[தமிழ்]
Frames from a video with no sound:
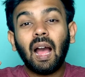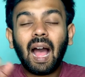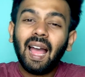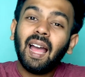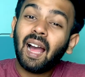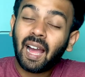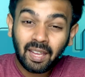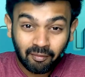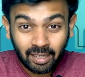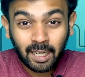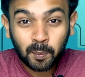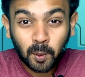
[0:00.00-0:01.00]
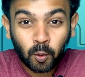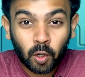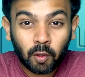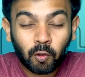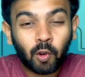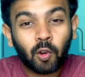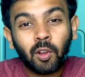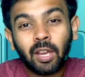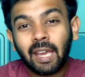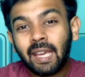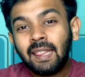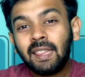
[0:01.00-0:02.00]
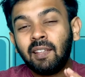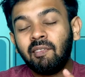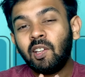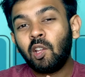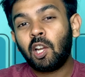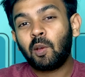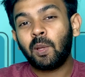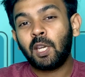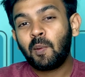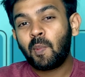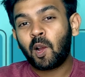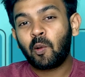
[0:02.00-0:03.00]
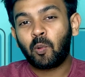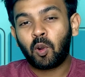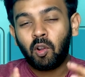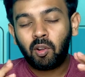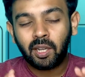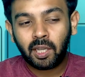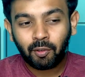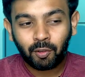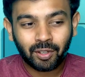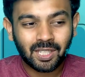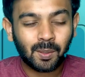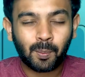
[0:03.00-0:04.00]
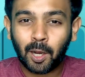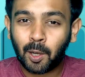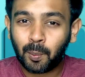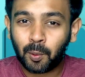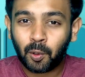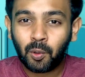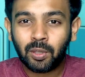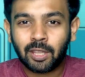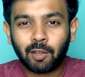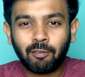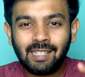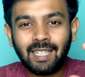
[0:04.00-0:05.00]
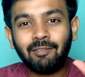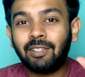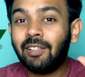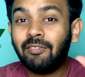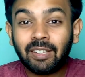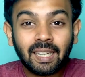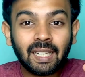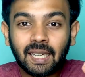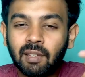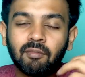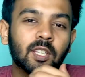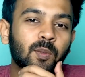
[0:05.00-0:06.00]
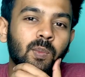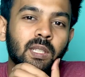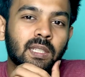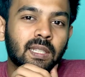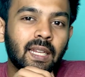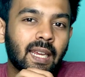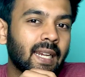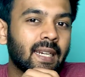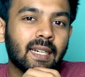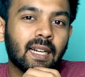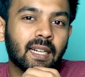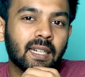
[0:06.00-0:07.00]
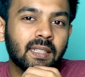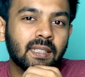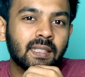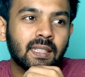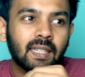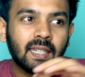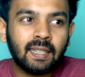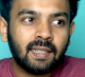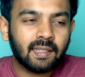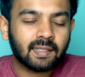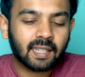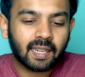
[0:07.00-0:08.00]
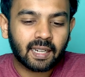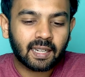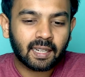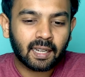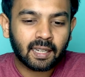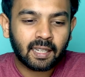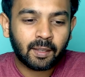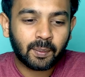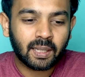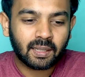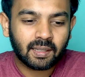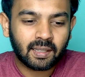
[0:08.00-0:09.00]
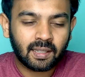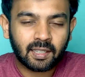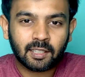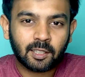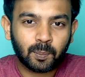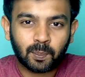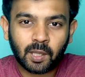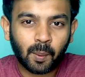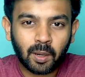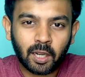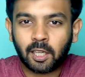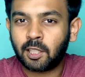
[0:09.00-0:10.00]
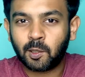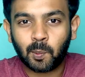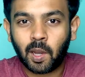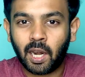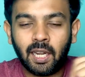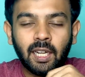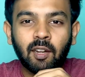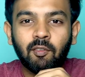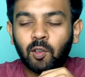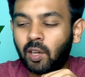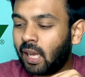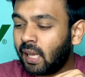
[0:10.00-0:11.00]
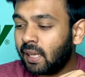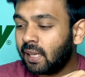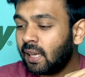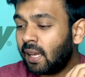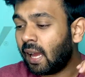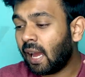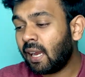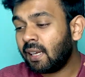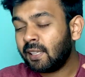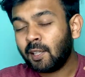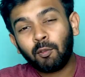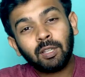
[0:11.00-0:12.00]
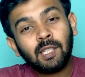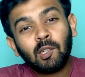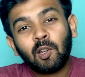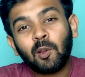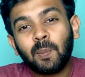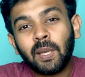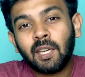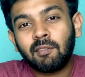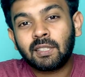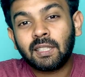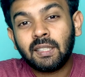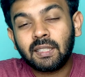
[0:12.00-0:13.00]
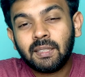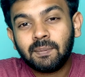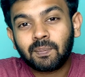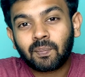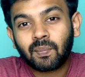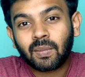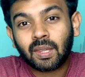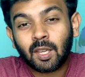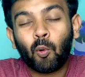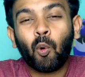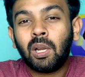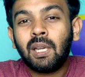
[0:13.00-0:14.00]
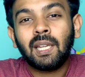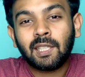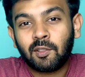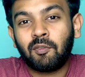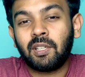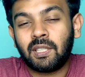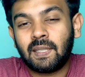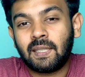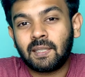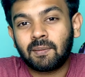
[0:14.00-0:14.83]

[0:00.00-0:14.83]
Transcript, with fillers: ஹாய் ஹாய் வெல்கம் டு கோடைவோ இந்த வீடியோவில் நம்ம என்ன பார்க்க போகிறோம்னா ஒரு இன்டர்வியூ கொஷின் பார்க்க போகிறோம் இந்த கொஷின் வந்து ஃபிடலிட்டி இன்வெஸ்ட்மெண்ட்ஸில் கேட்டிருக்காங்க இன்டர்ன்ஸ்க்கு கேட்டிருக்காங்க ஐ மீன் இன்டர்ன்ஷிப் சம்மர் இன்டர்ன்ஷிப்கான இன்டர்வியூவில் அண்ட் இந்த கொஸ்டினோட பேர் வந்து ஒன் லெஸ் ஃபிஷ்